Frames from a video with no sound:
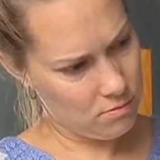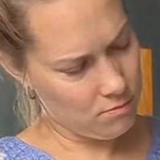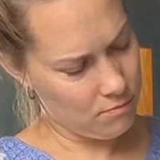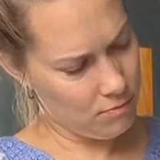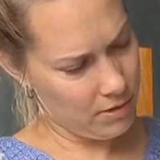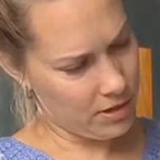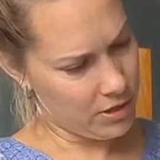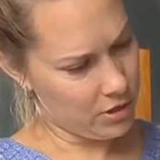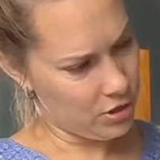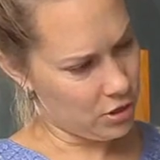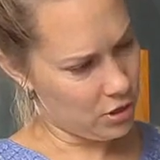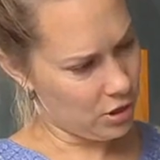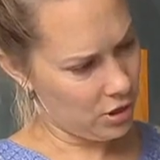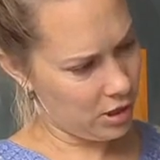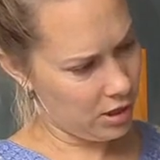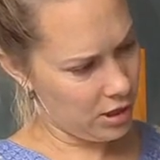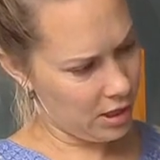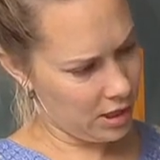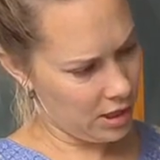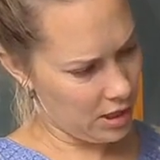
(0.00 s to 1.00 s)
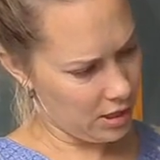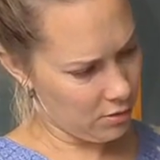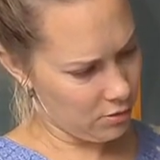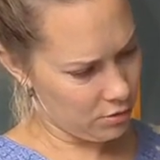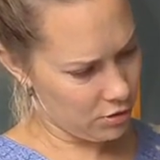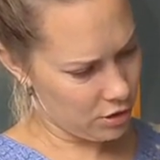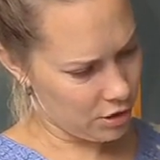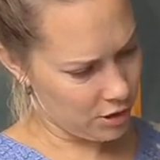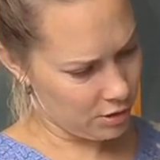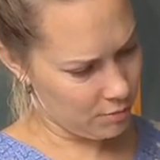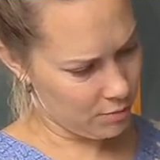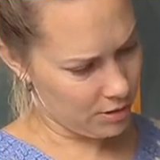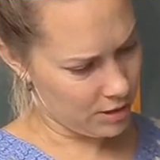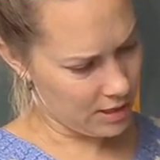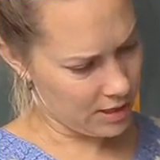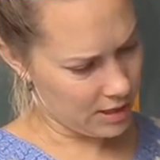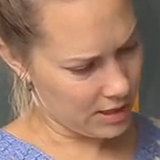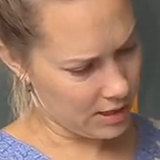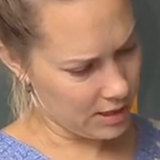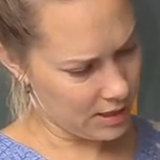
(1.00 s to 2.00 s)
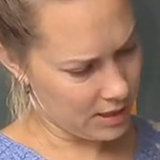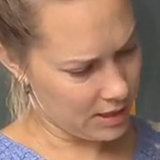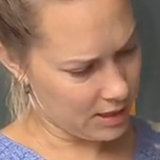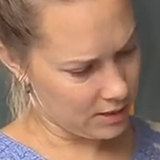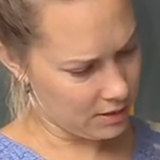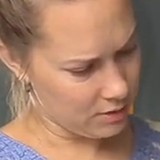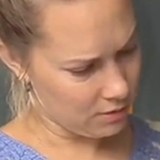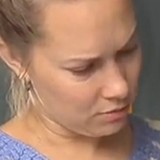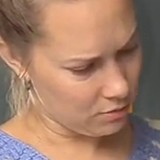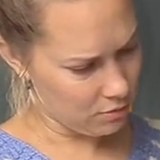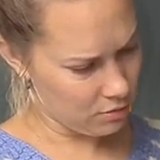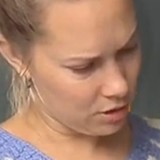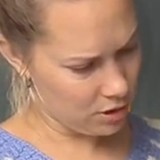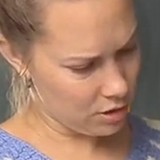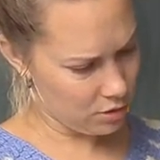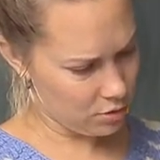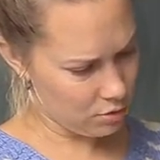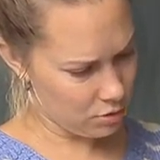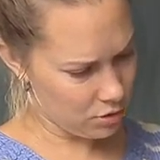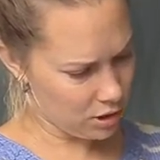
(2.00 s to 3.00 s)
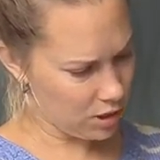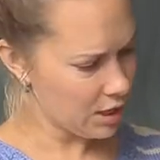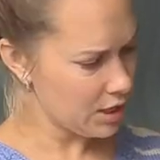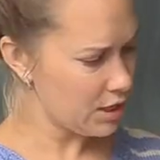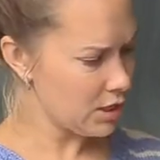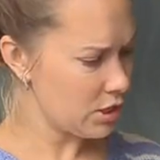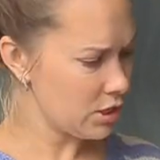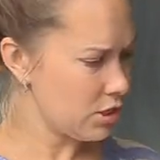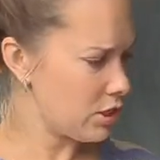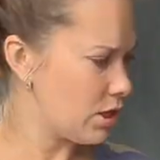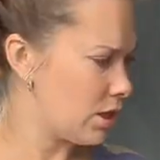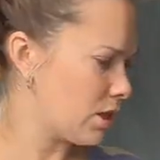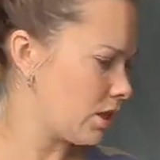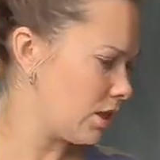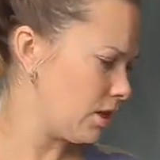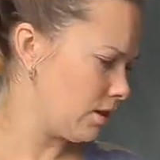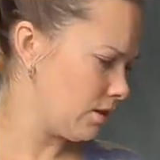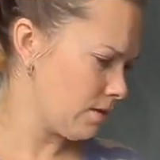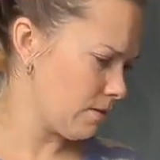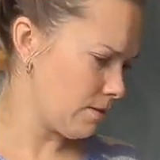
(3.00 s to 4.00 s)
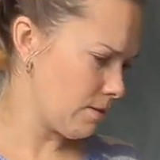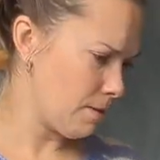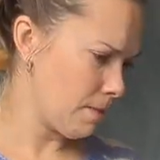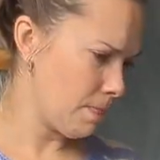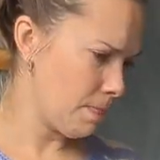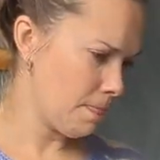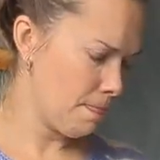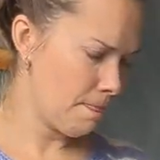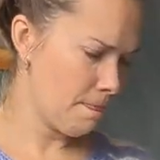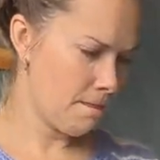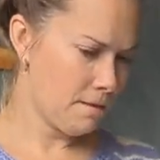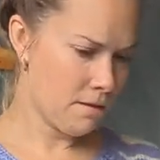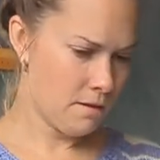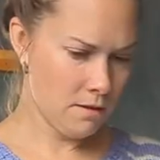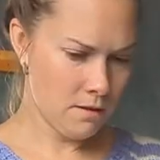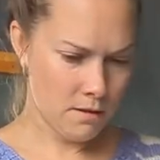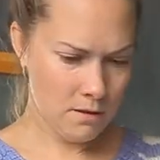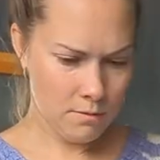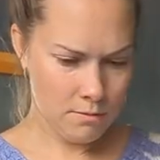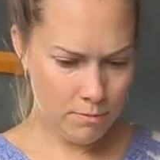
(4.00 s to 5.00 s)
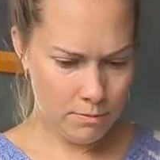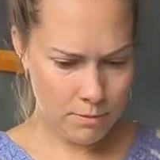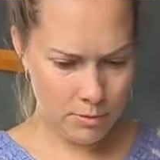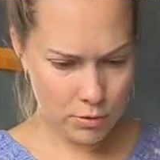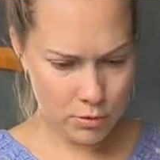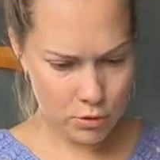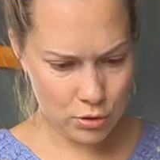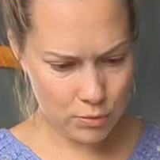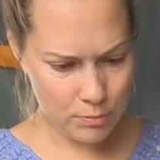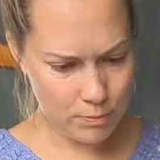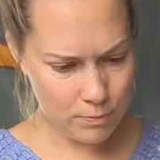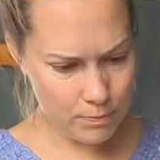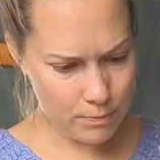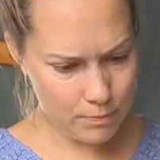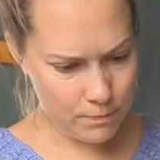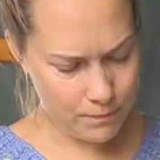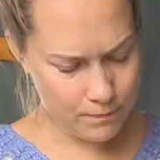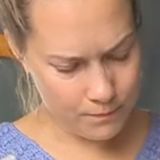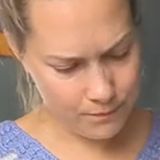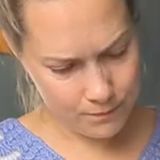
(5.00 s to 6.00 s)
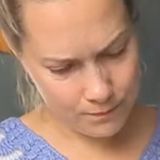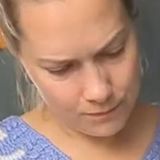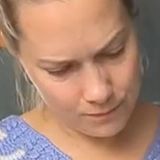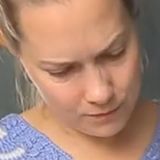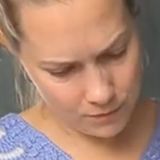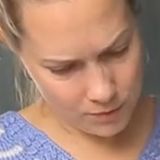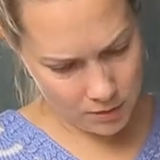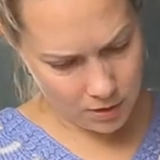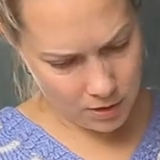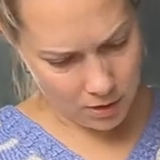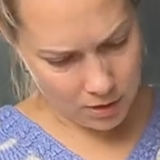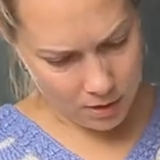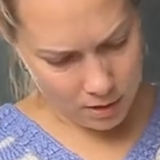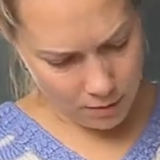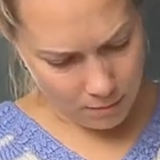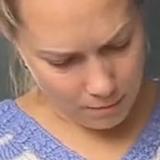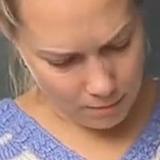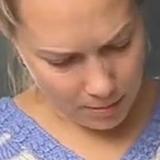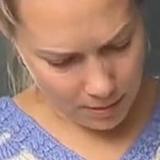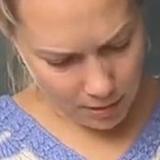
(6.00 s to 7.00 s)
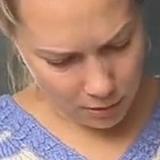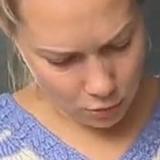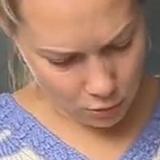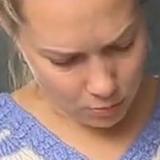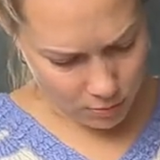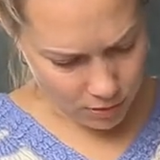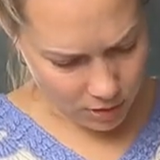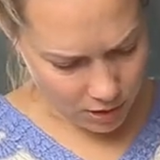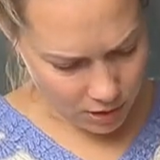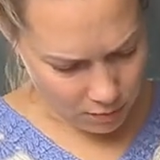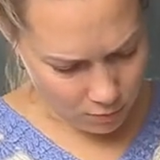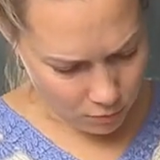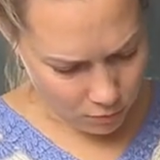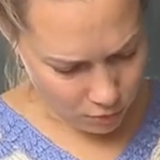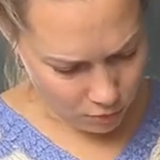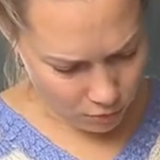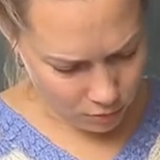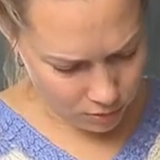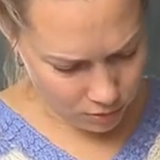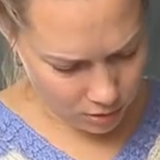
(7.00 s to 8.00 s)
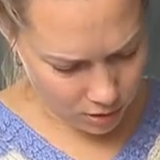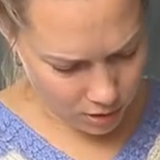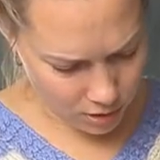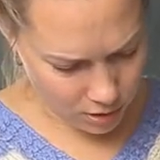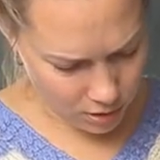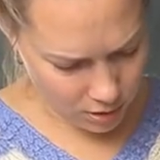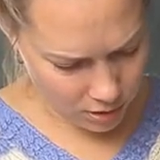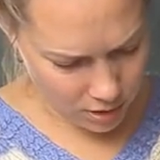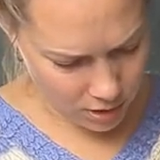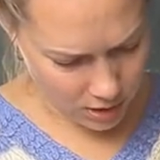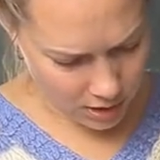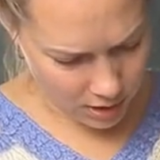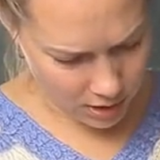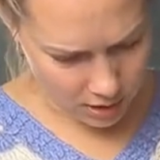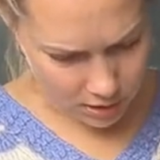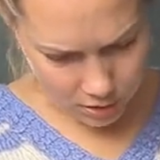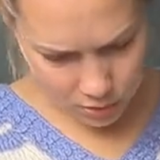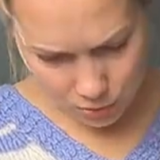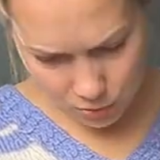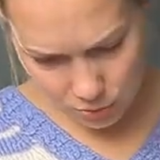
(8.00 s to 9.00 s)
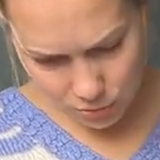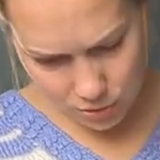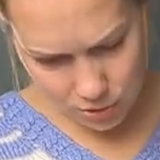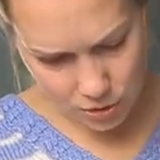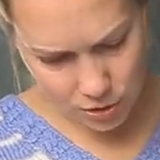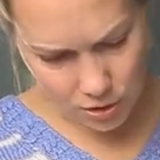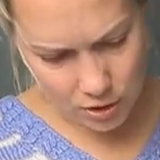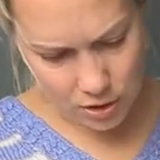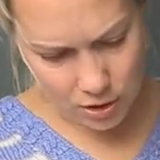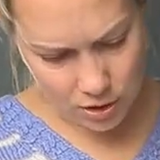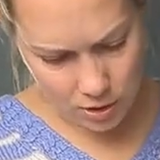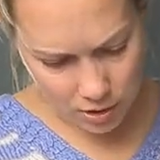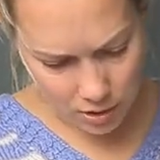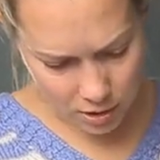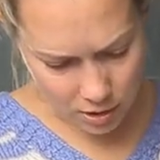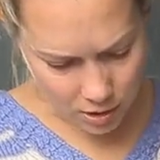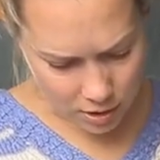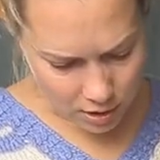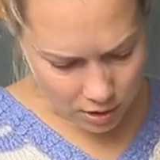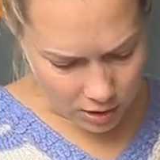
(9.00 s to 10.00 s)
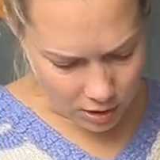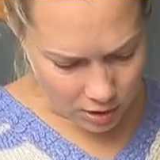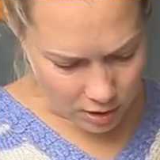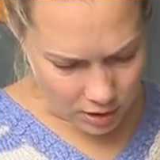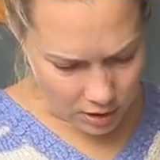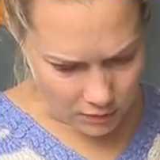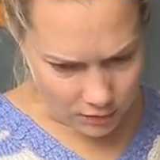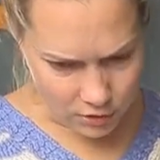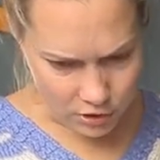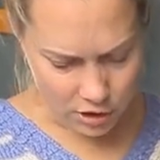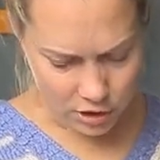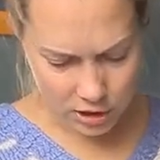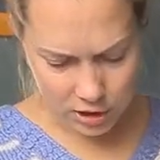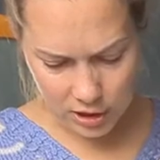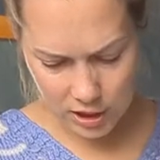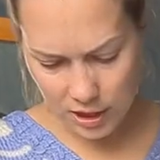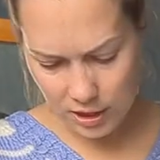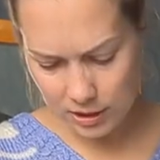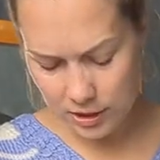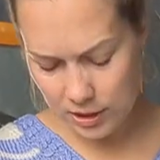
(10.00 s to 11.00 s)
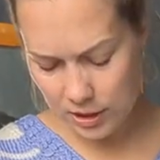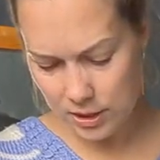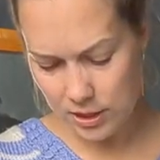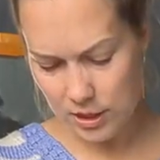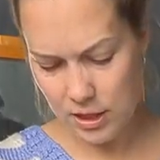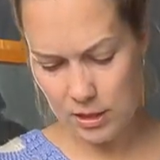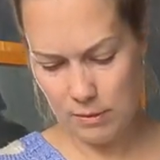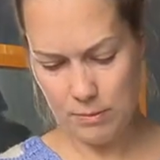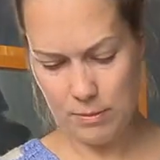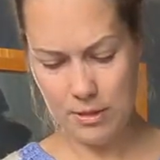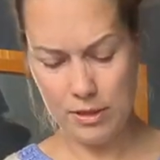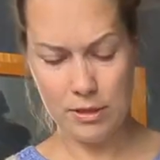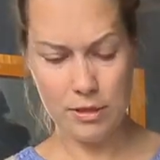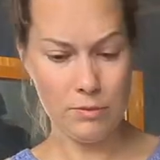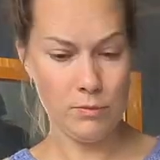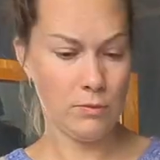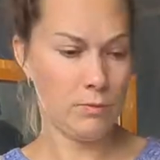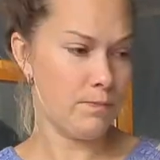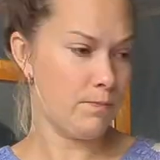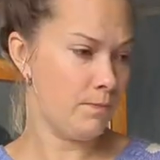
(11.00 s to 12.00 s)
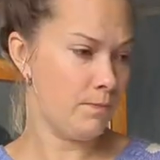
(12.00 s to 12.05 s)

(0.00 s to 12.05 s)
Блин, чехлы хорошие были когда-то, но сейчас уже, конечно, они просто поломанные молнии, да, расходятся. И в чехлах жертвы, поэтому